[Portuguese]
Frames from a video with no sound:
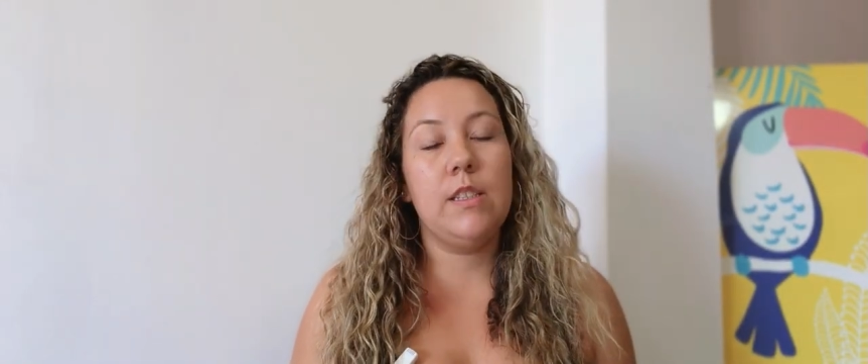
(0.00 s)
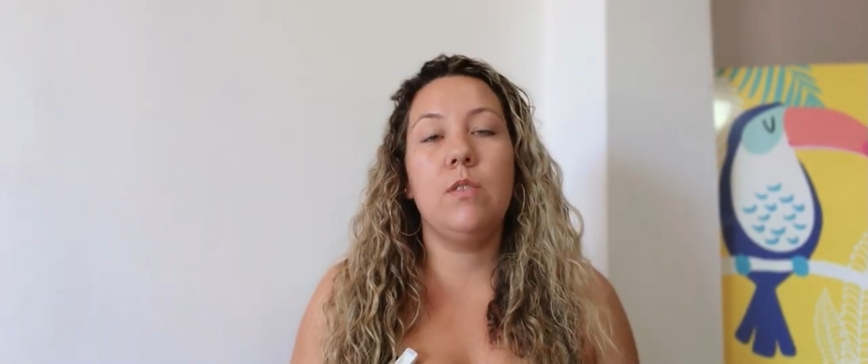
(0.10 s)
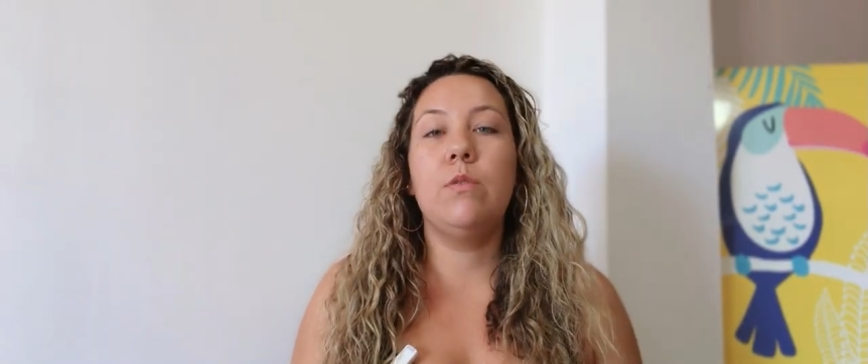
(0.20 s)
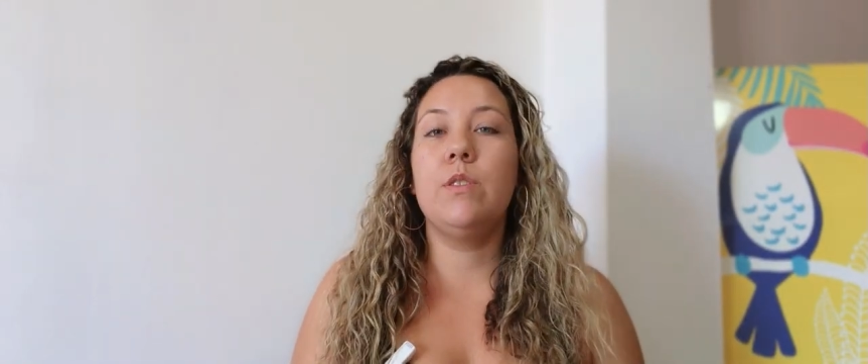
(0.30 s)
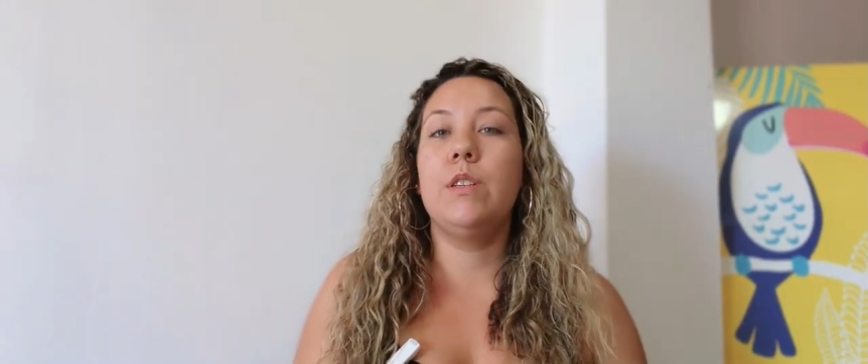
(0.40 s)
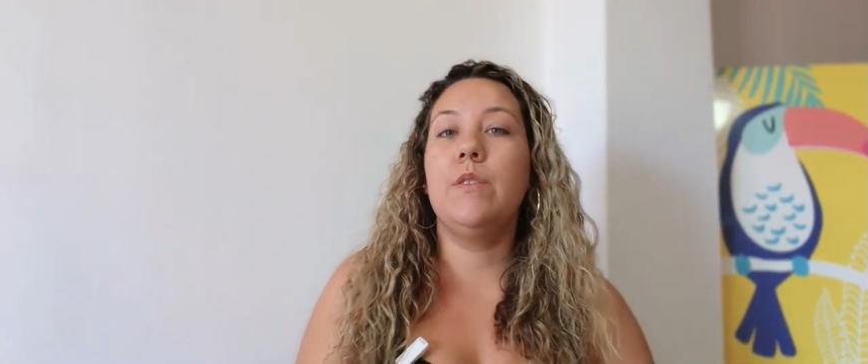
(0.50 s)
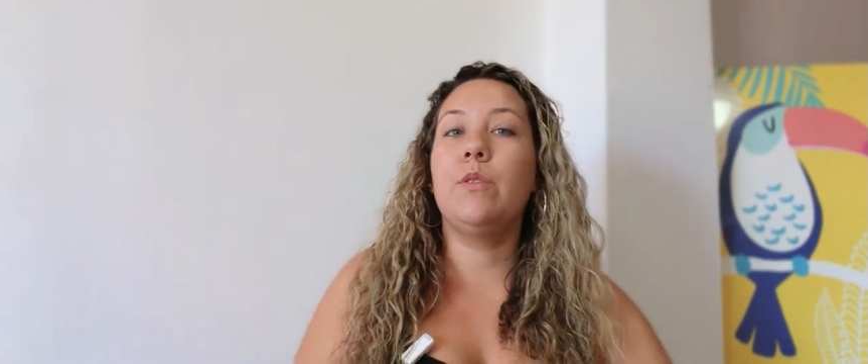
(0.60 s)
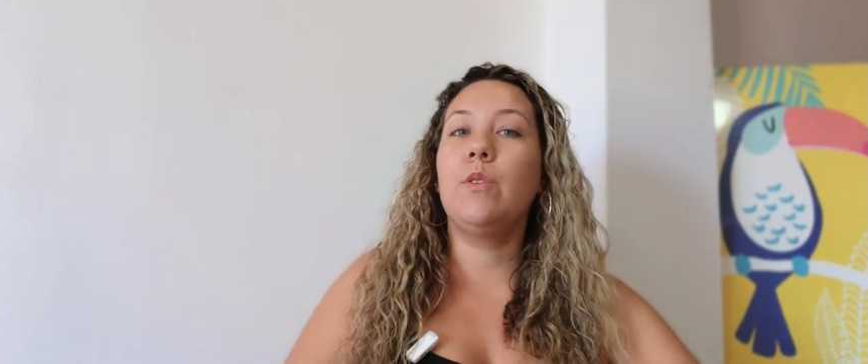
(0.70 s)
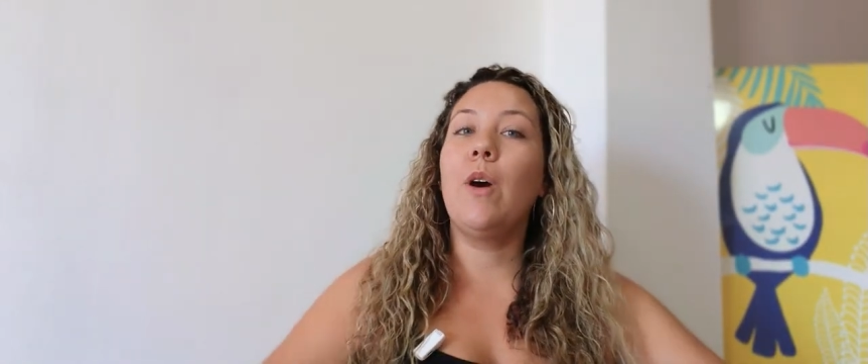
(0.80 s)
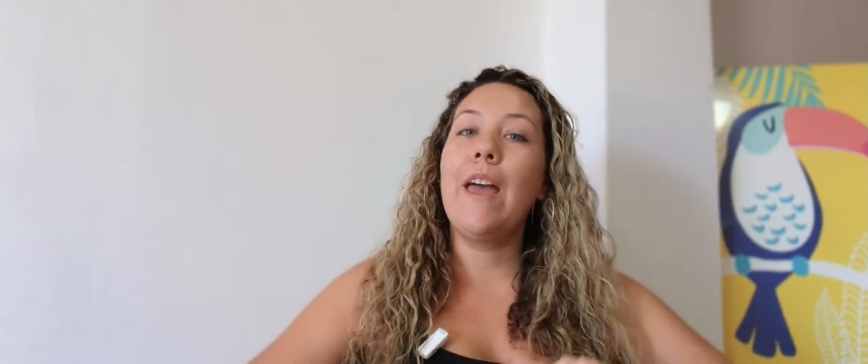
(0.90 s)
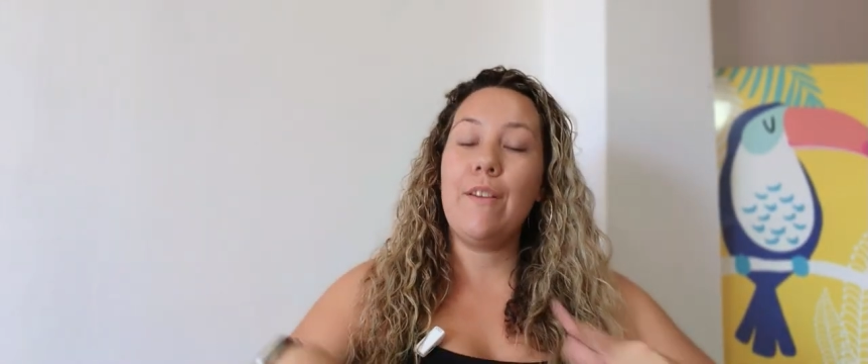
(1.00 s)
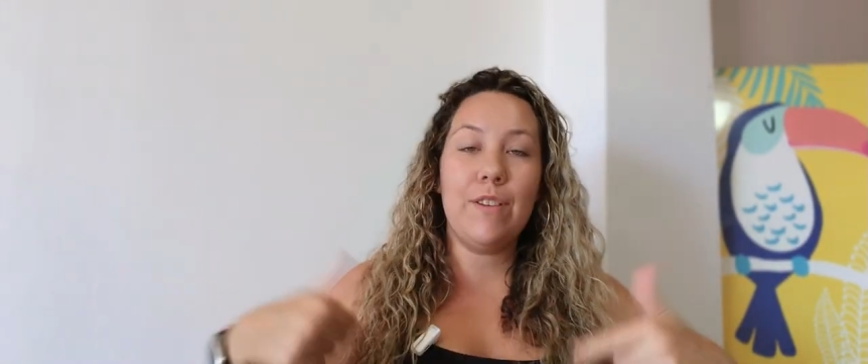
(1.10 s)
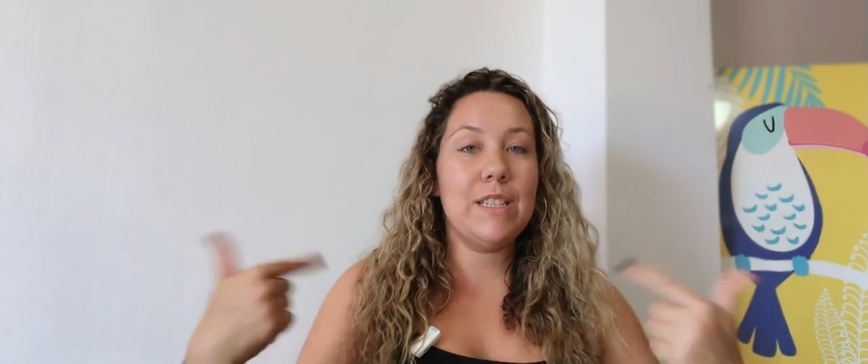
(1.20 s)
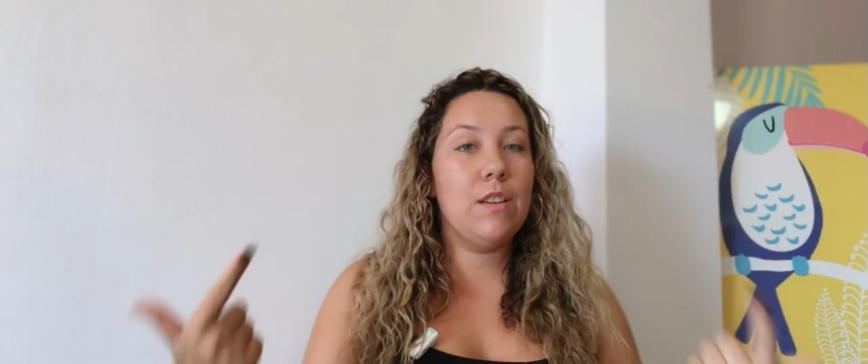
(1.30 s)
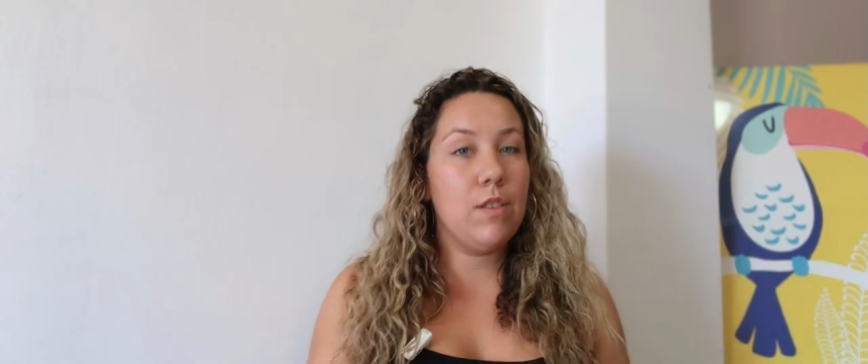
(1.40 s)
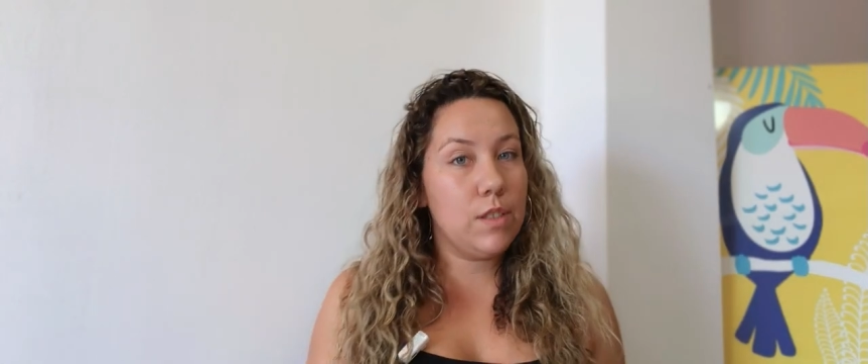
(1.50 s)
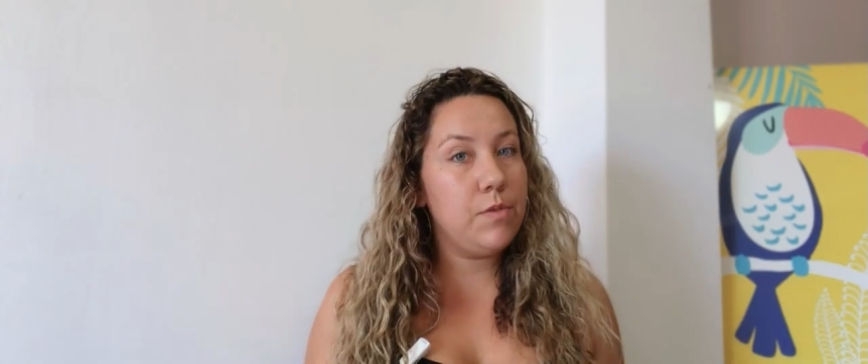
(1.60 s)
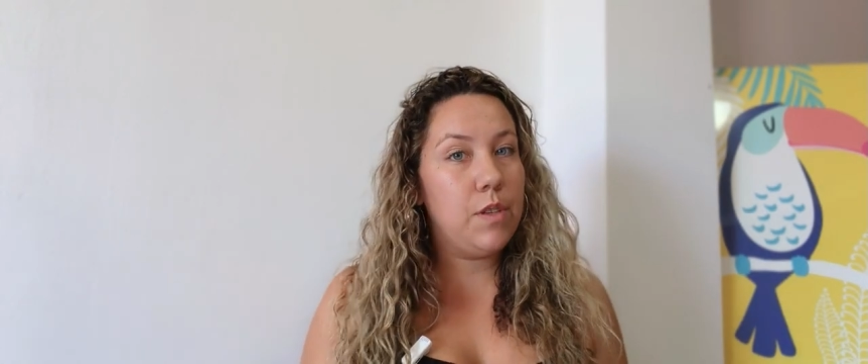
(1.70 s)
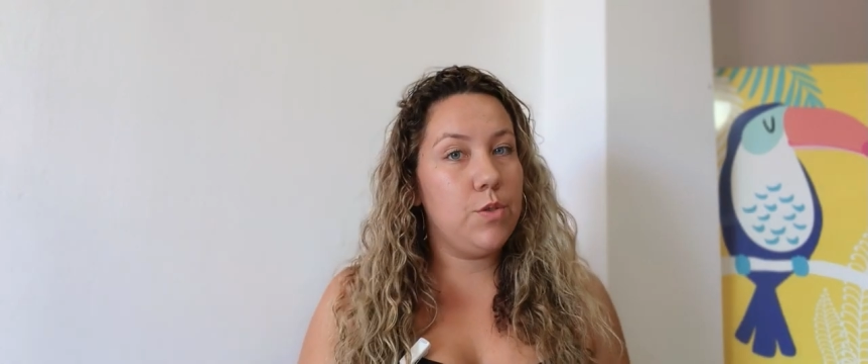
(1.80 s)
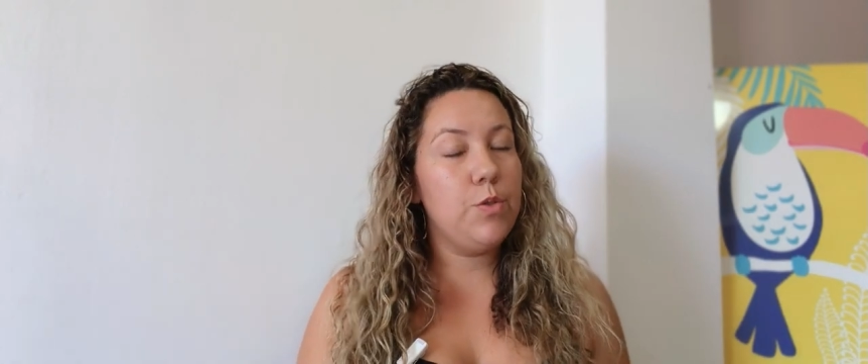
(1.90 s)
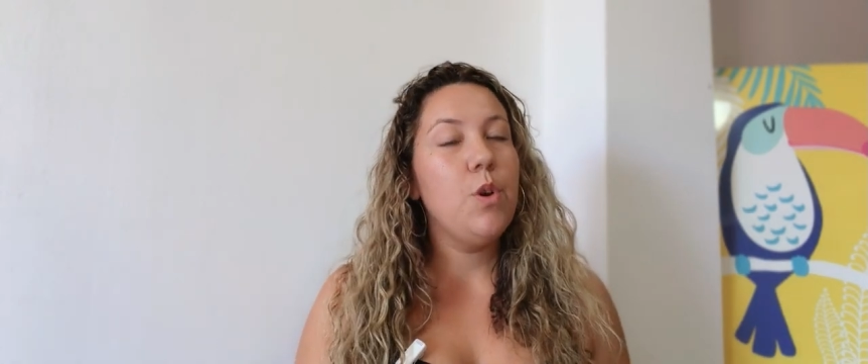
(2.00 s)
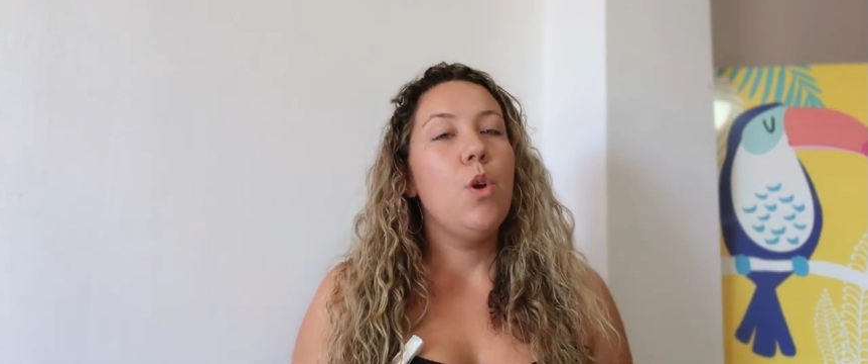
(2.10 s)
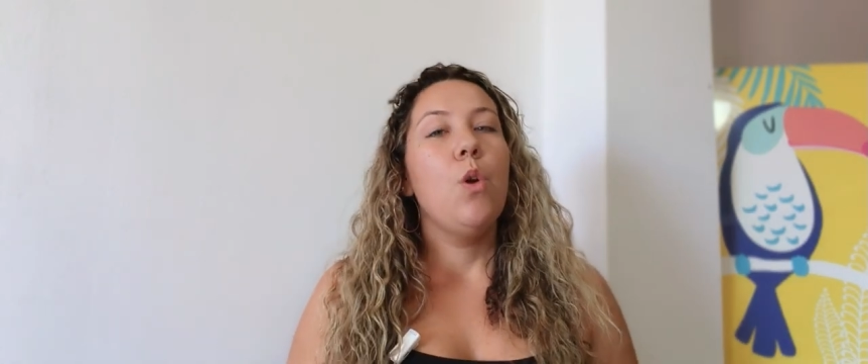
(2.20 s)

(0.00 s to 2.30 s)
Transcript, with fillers: inclusive eu estou refazendo esse vídeo